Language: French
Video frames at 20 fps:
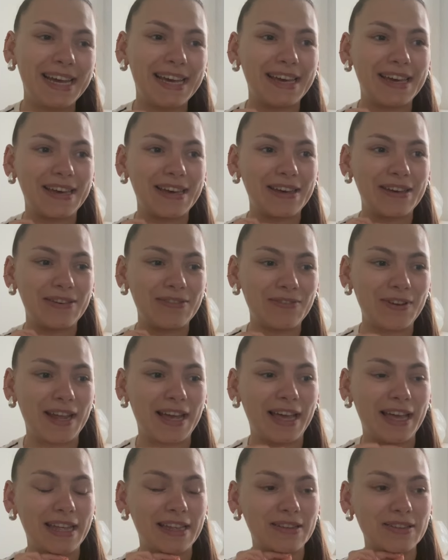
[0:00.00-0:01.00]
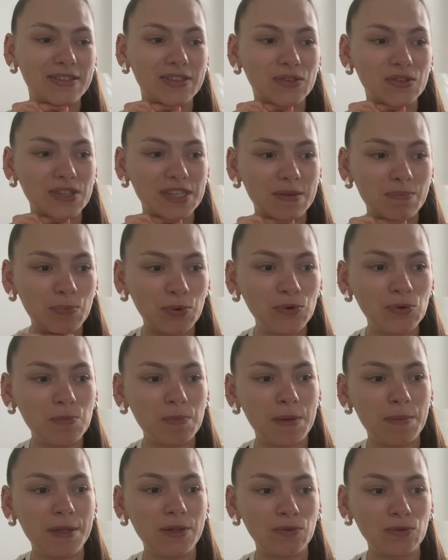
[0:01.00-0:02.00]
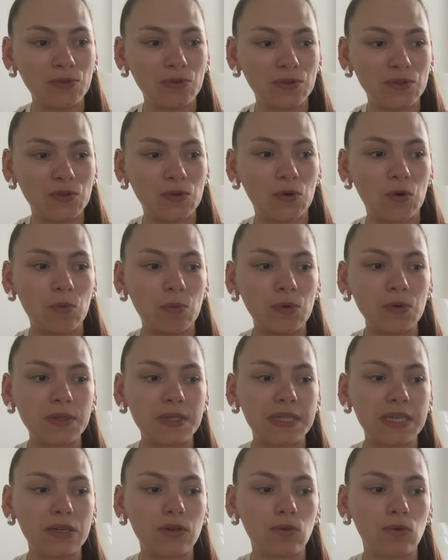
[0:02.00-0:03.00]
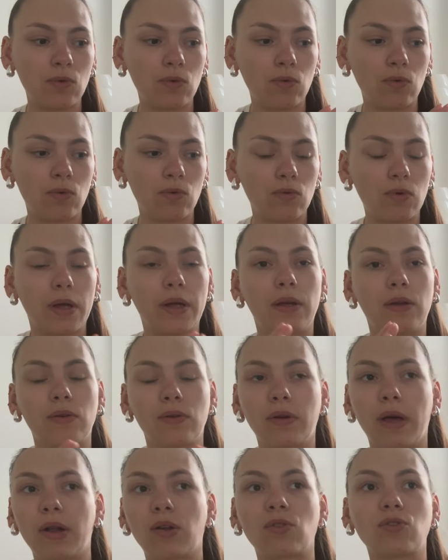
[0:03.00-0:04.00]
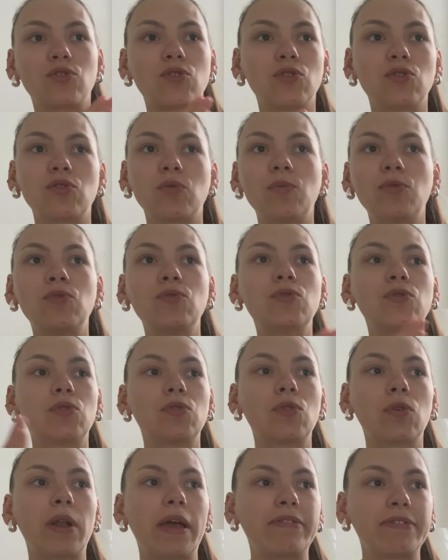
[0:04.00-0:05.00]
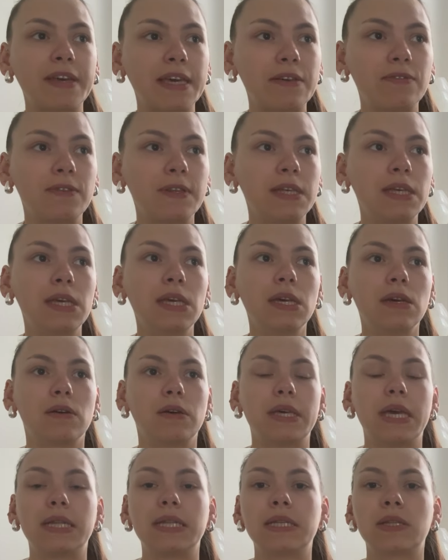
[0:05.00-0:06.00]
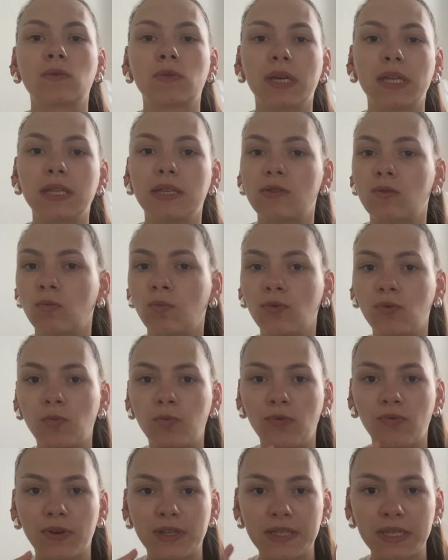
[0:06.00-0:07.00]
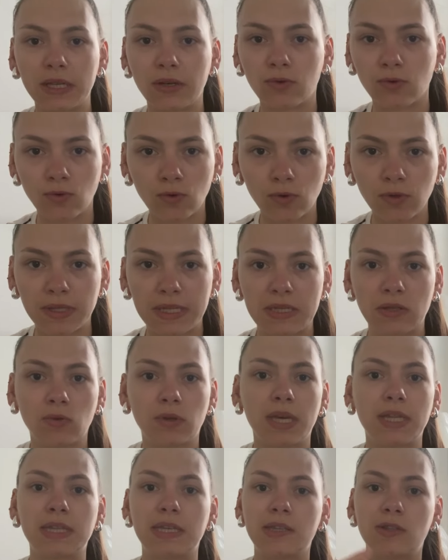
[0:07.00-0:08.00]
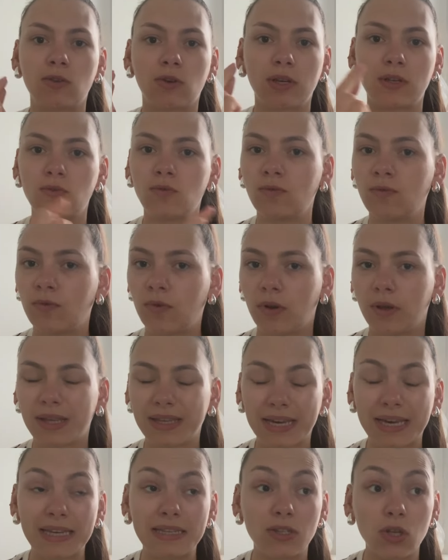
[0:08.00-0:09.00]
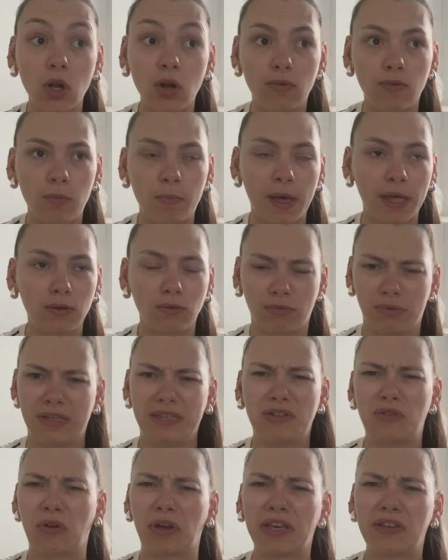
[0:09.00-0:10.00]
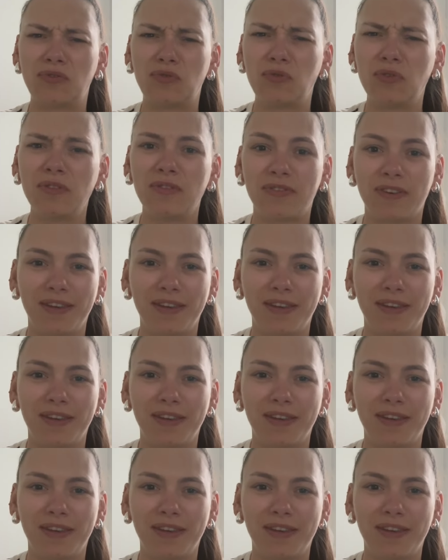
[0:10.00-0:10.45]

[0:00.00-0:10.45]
Euh, voilà, euh, ce que j'ai beaucoup aimé donc dans ce roman, c'est que, euh, alors je, me doute que dans la vraie vie, il y a des enquêtes qui sont beaucoup plus faciles que d'autres, des enquêtes qui se résolvent, résolvent pardon, qui se résolvent,